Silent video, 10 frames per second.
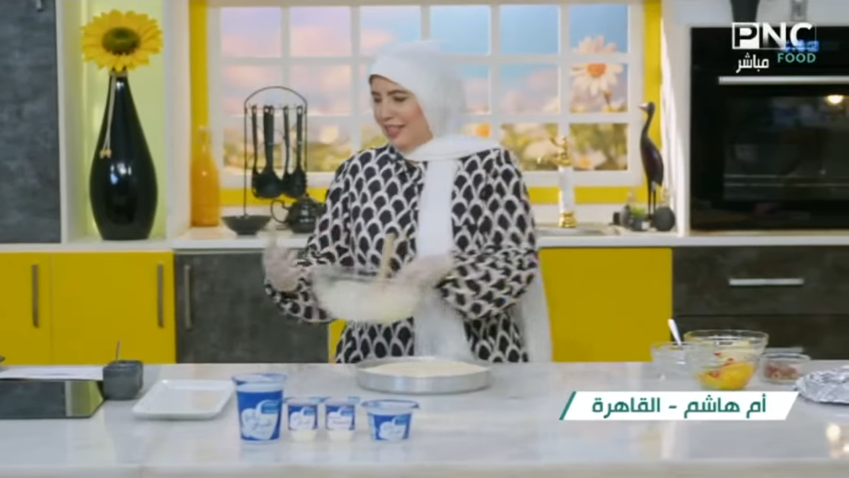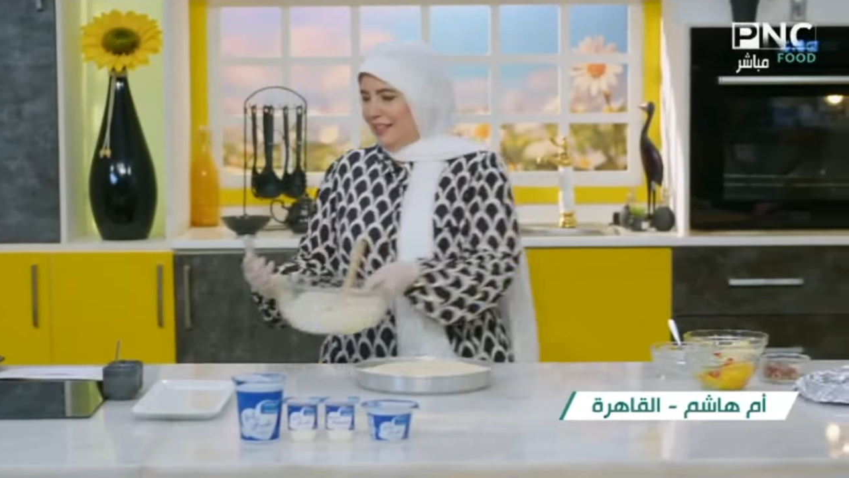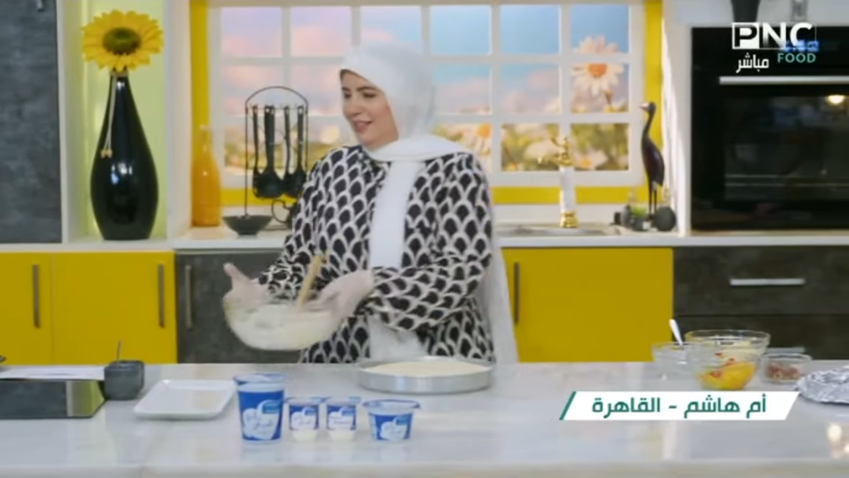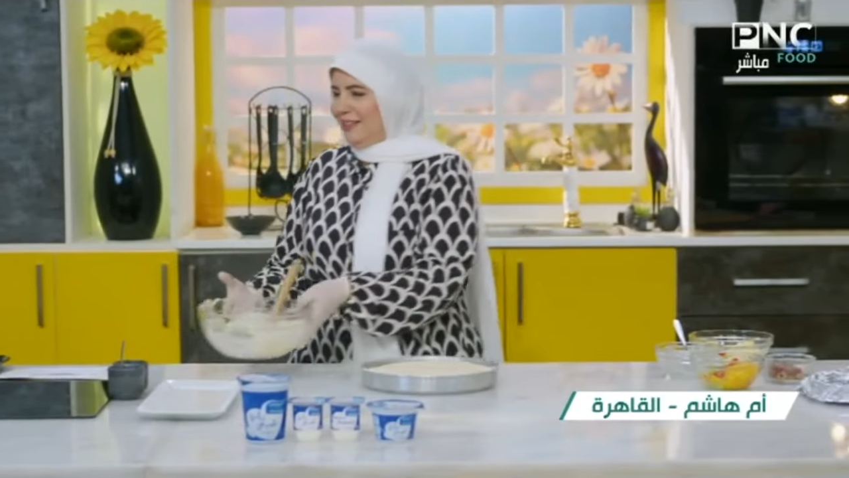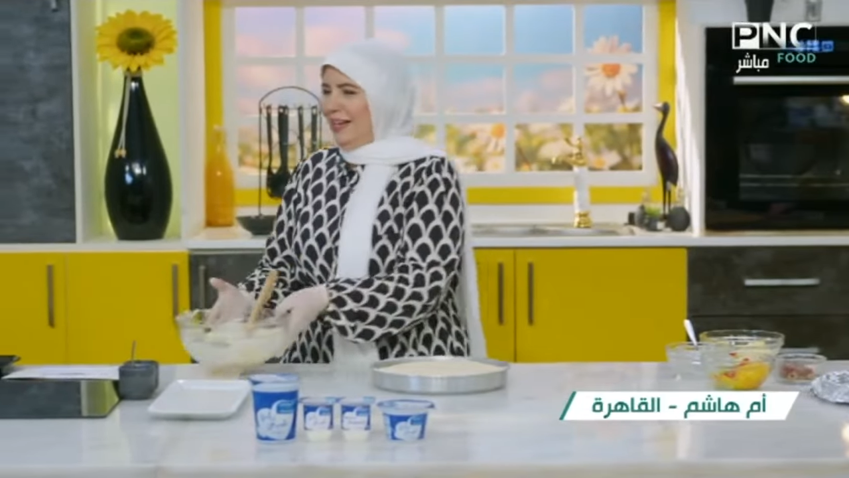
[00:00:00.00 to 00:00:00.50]

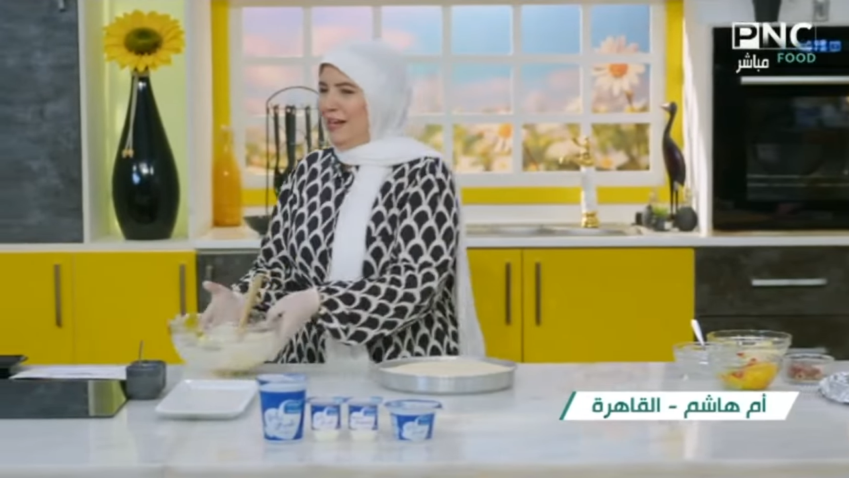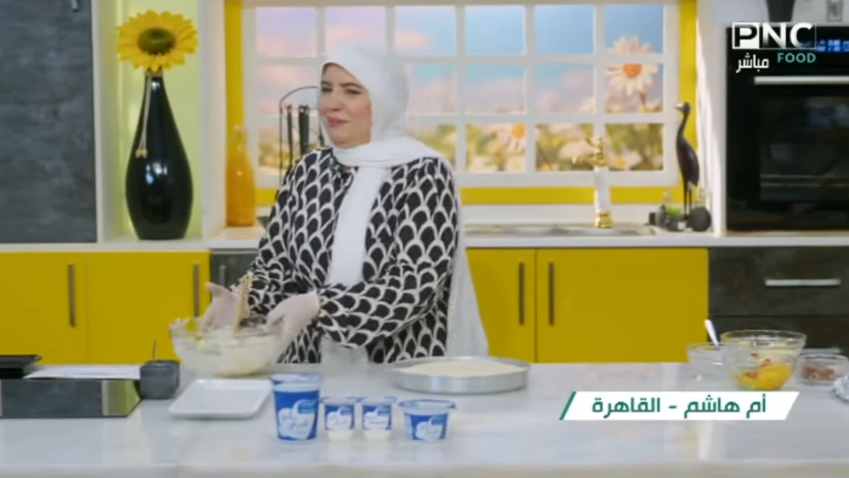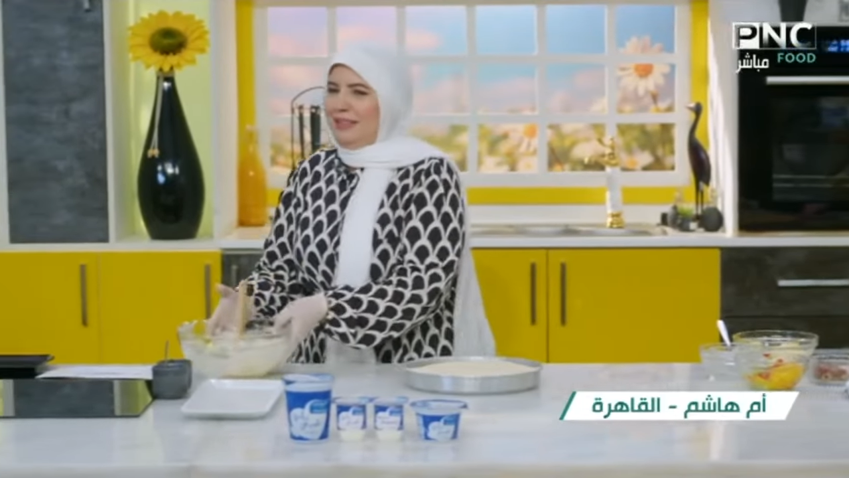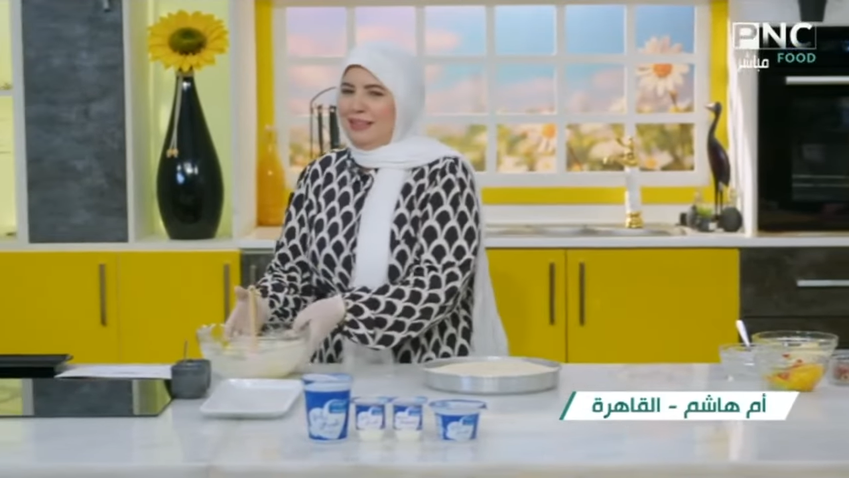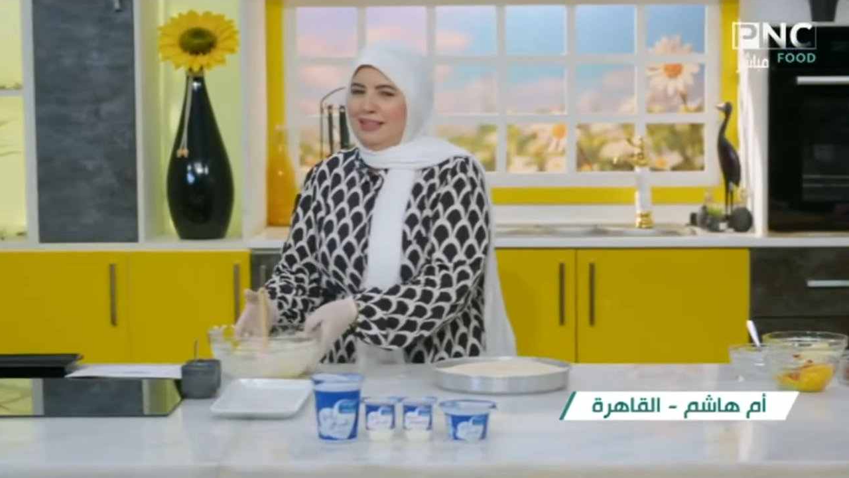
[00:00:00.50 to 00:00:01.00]

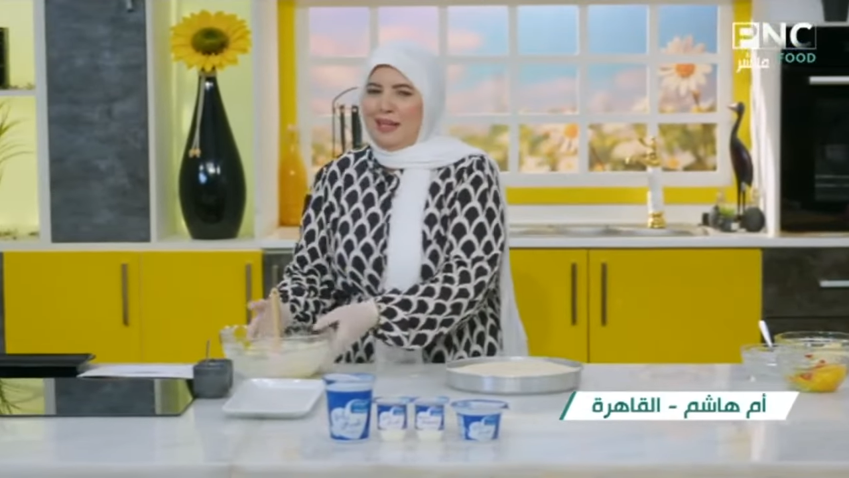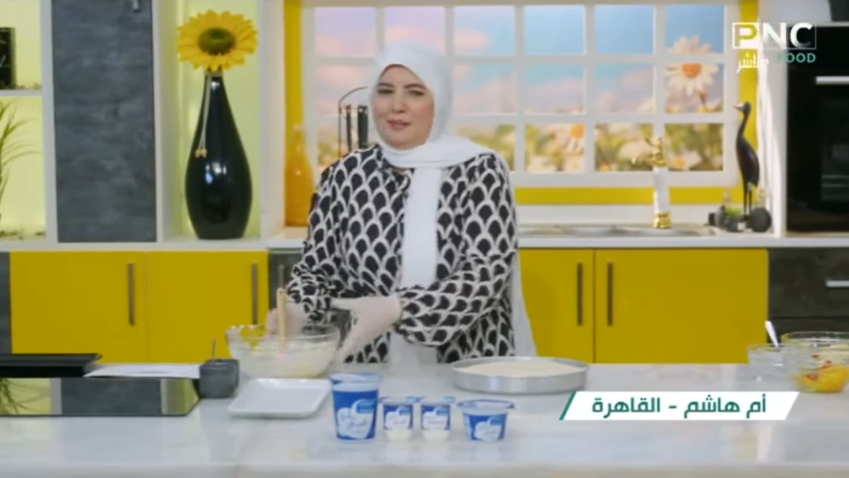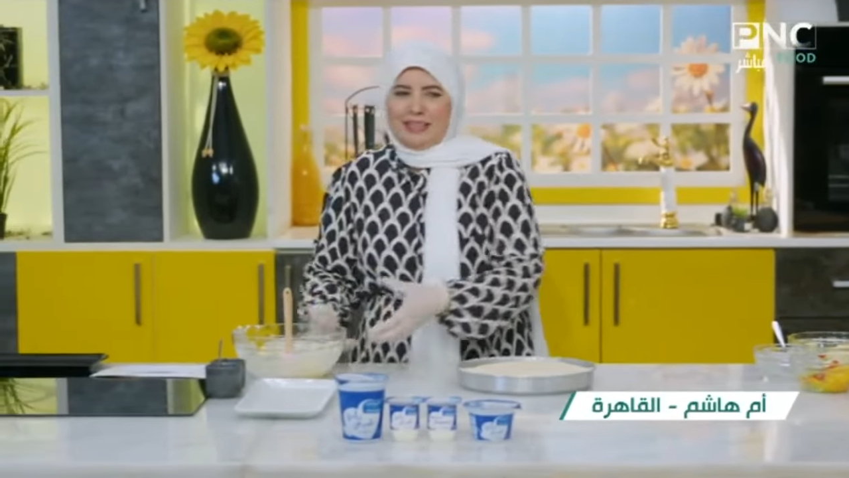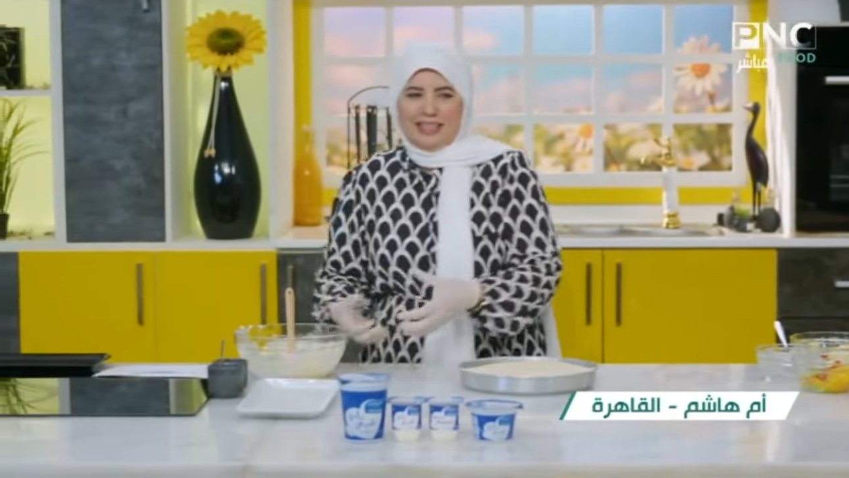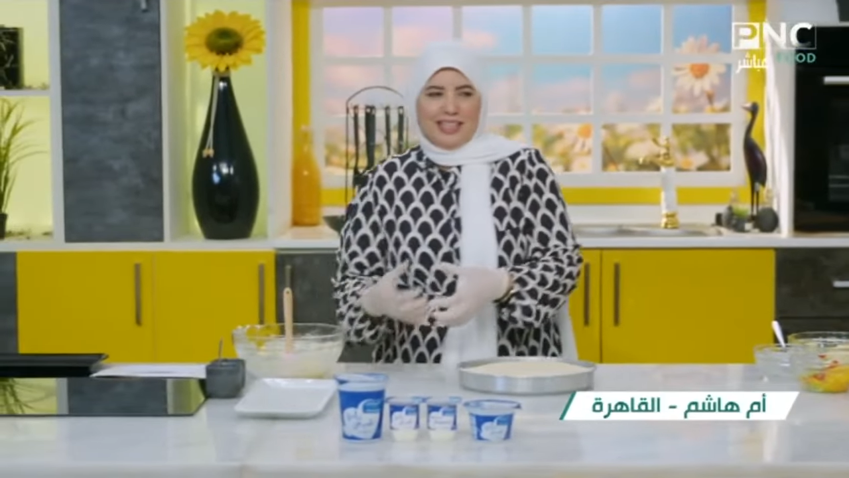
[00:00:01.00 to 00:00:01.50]
اعمل
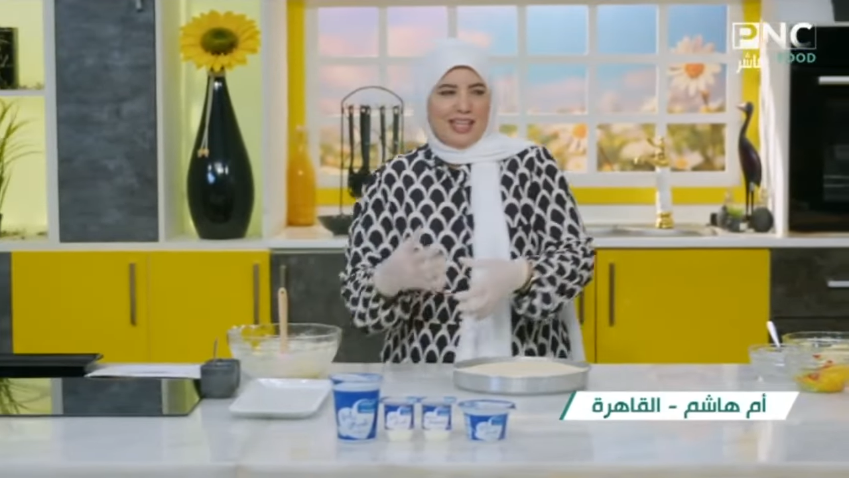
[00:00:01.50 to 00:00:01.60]
اعمل ايه